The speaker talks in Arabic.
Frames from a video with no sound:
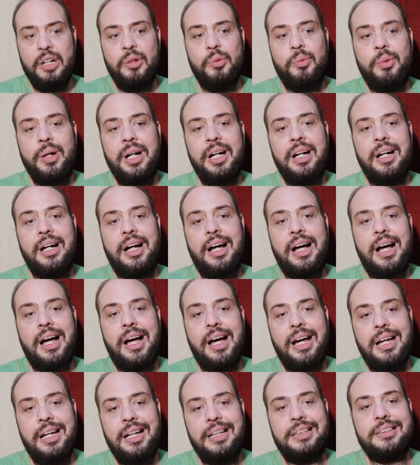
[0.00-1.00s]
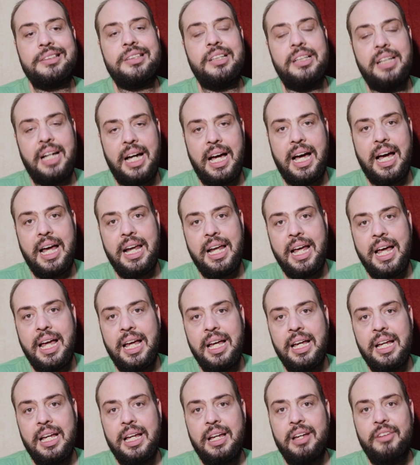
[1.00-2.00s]
وهيتصلح
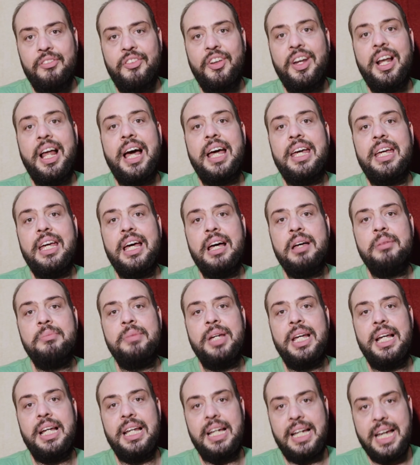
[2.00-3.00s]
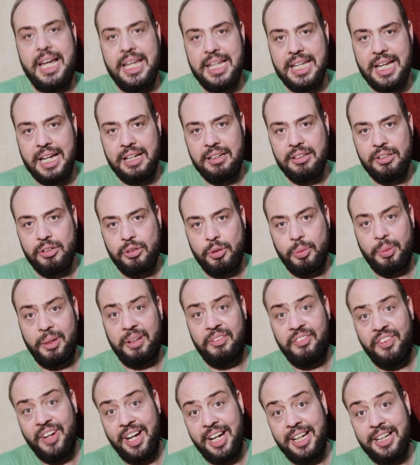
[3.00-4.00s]
حالها في الايام اللي جايه
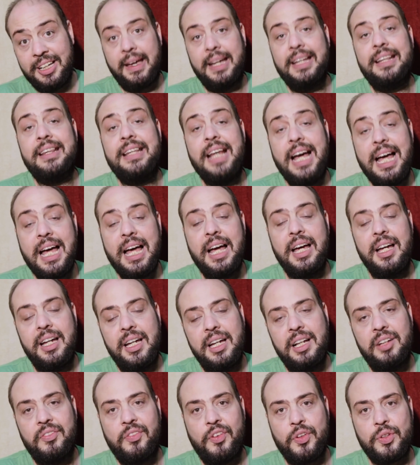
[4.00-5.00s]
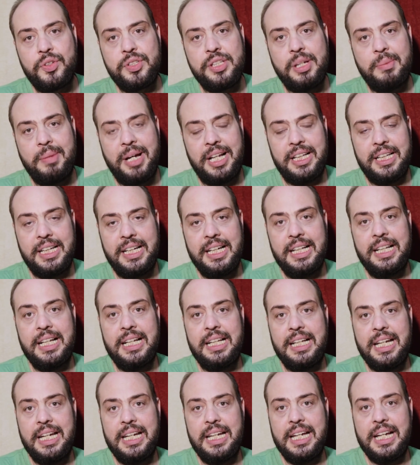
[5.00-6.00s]
وبالفعل اداها الفرصه بعد كده
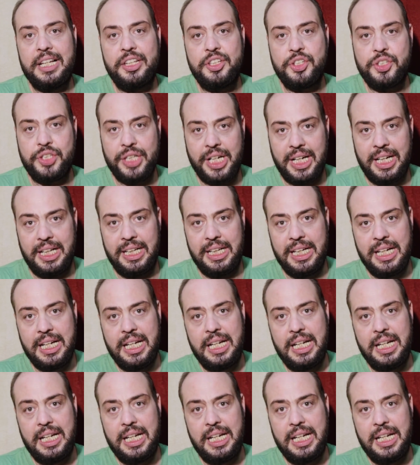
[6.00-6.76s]
ان هي تشتغل